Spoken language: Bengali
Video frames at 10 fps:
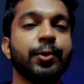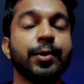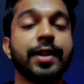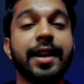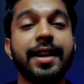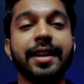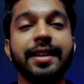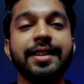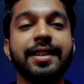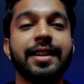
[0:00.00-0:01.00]
তো তার আগে
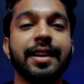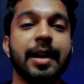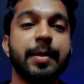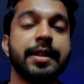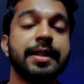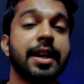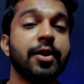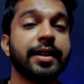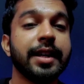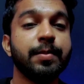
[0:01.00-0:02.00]
আপনাদের আরও
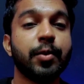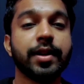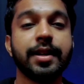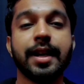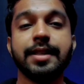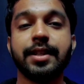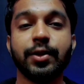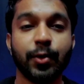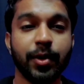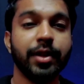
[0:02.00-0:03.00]
একটা ইম্পর্ট্যান্ট কাজ
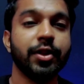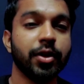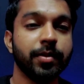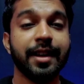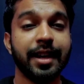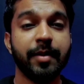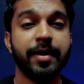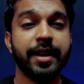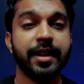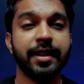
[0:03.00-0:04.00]
কিন্তু করে নিতে হবে
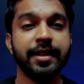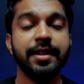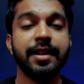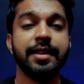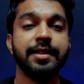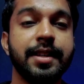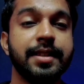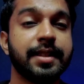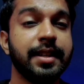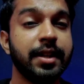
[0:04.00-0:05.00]
আমরা এখানে যে
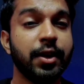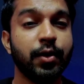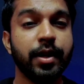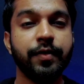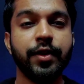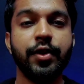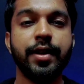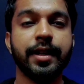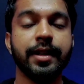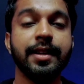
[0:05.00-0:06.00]
স্ক্রিন রেকর্ডিং
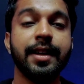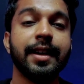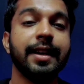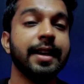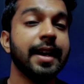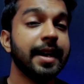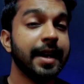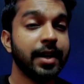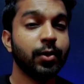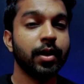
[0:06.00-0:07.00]
ভিডিওটিকে
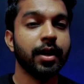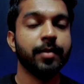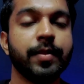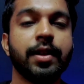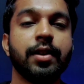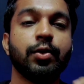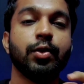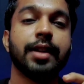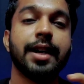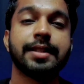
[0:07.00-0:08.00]
লেয়ারে অ্যাড করলাম
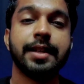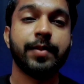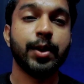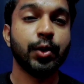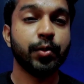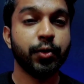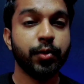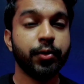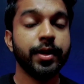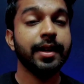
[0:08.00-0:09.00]
তো তার শেপ কিন্তু
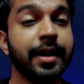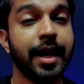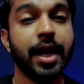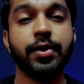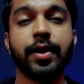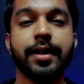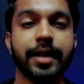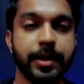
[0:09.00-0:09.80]
পুরোপুরি আয়তকার